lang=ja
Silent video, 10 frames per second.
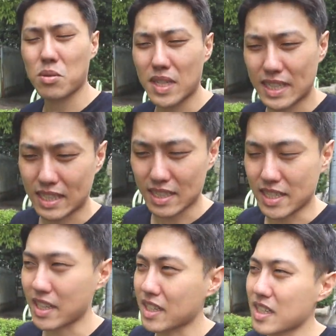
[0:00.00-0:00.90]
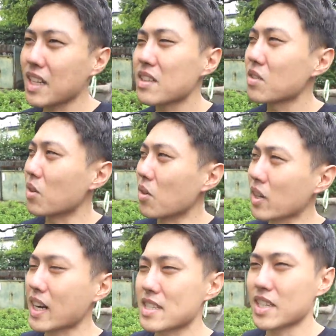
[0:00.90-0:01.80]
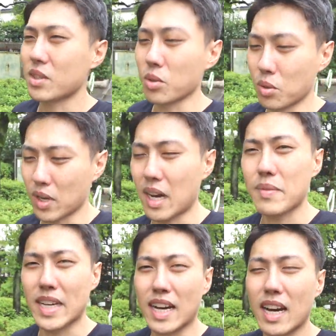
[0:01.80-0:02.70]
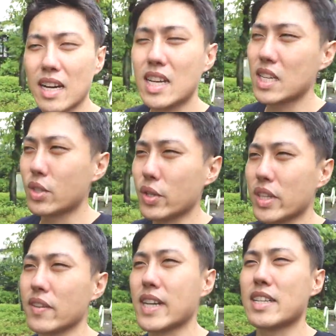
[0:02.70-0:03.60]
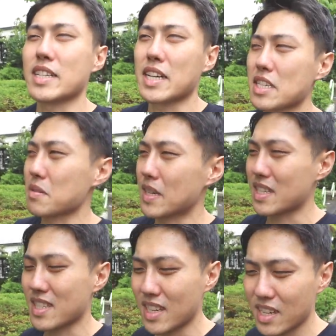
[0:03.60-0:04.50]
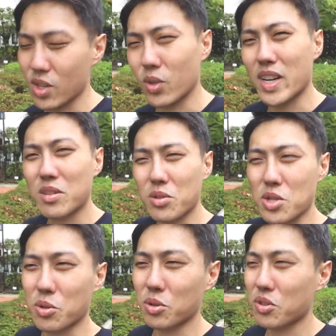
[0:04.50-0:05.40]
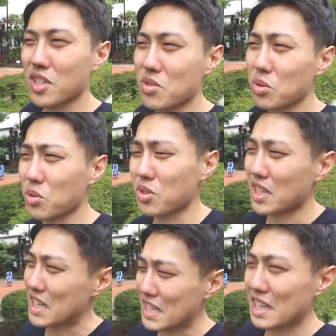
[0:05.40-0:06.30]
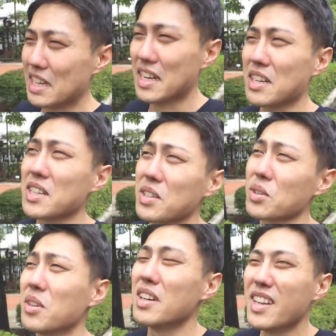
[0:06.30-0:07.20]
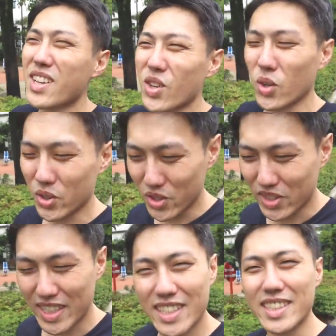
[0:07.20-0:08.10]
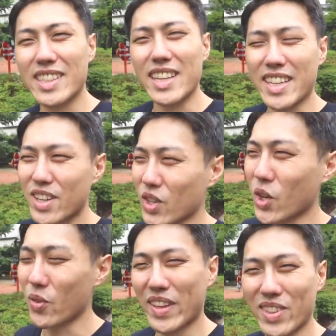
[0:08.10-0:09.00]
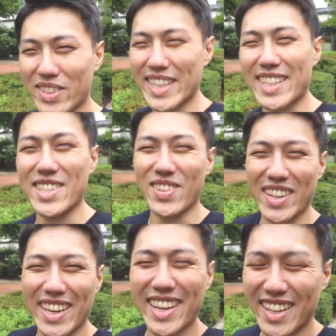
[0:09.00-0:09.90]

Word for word: はなんか若干の風と雨が吹いてる感じがしますこの後仕事で外出なきゃいけないんだけどこういう天気って結構面倒くさいですよねは